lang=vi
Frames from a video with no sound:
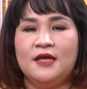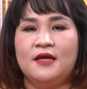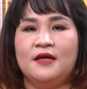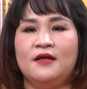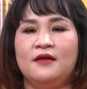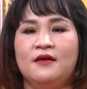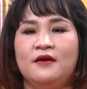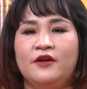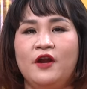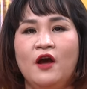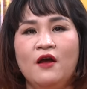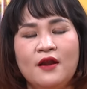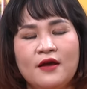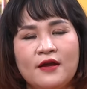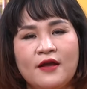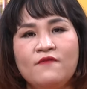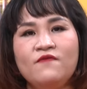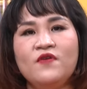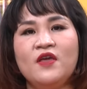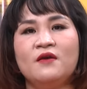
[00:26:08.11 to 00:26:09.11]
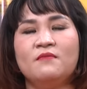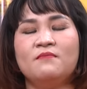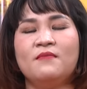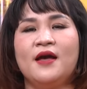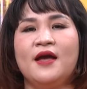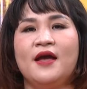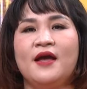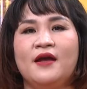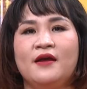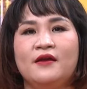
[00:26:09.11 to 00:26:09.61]
à, đó là cái việc
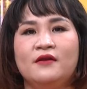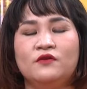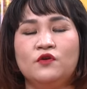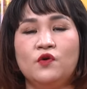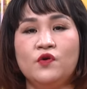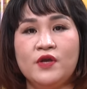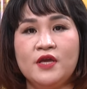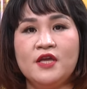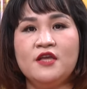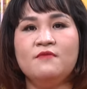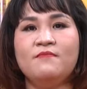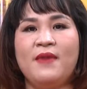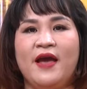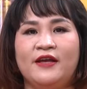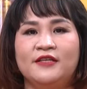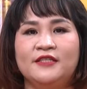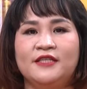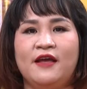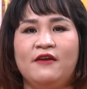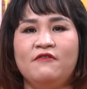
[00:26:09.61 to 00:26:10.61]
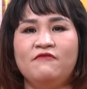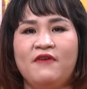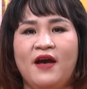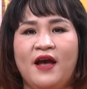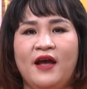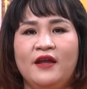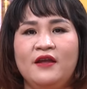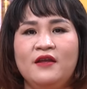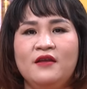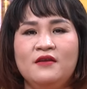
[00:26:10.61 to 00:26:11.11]
mà đôi khi bạn sẽ
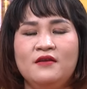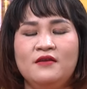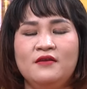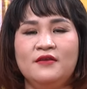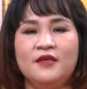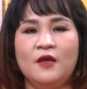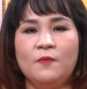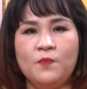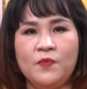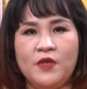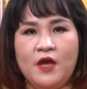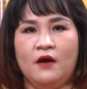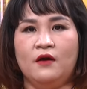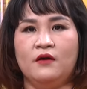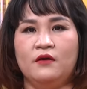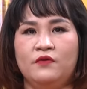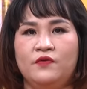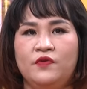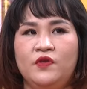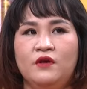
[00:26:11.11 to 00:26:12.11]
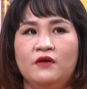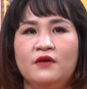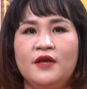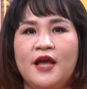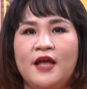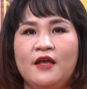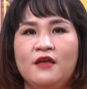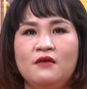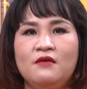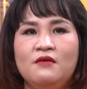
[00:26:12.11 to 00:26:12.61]
phải chấp nhận những
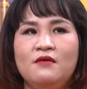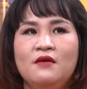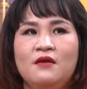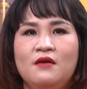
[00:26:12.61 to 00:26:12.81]
cái